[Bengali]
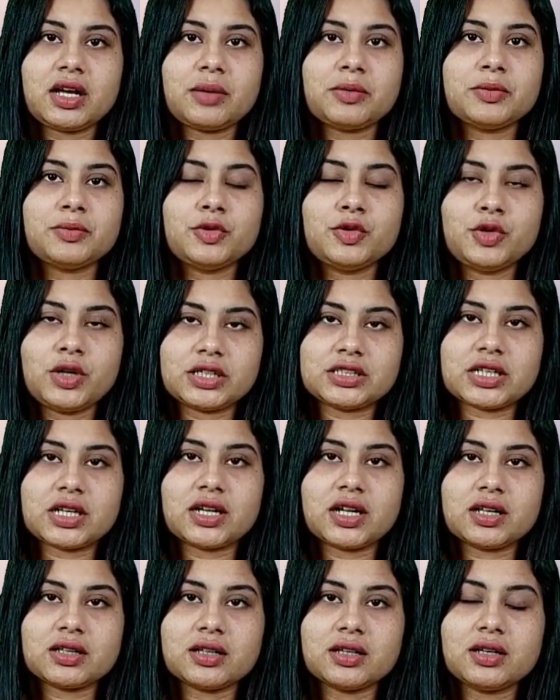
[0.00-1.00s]
আমি মুহুয়া
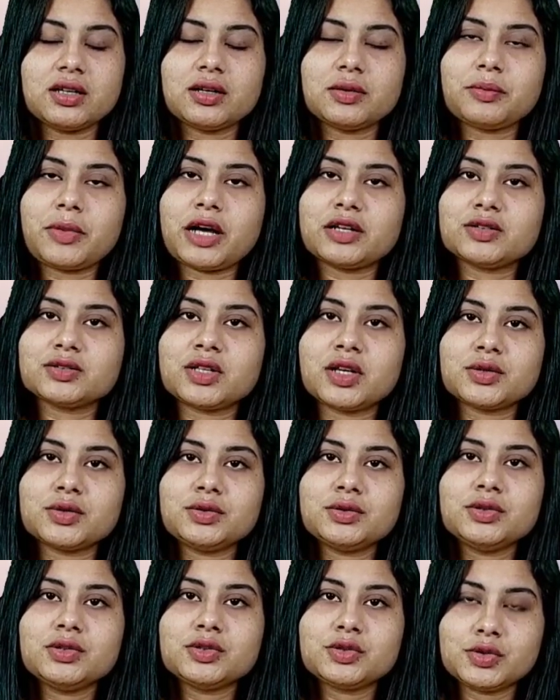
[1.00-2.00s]
জান্নাত ভালো
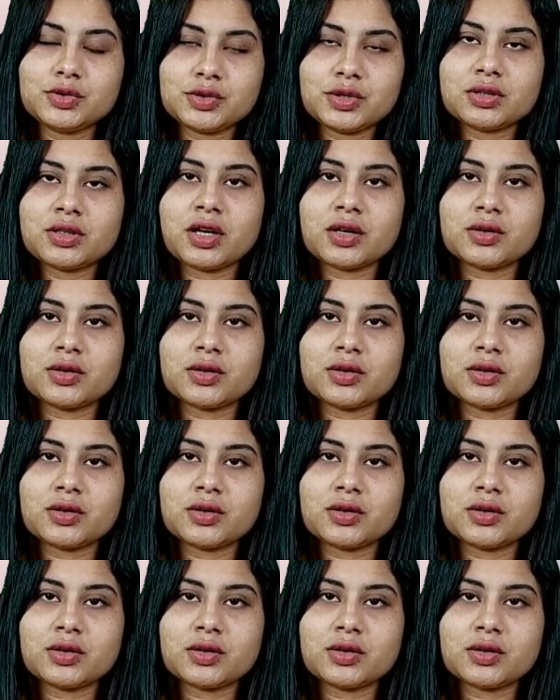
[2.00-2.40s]
থাকুন সুস্থ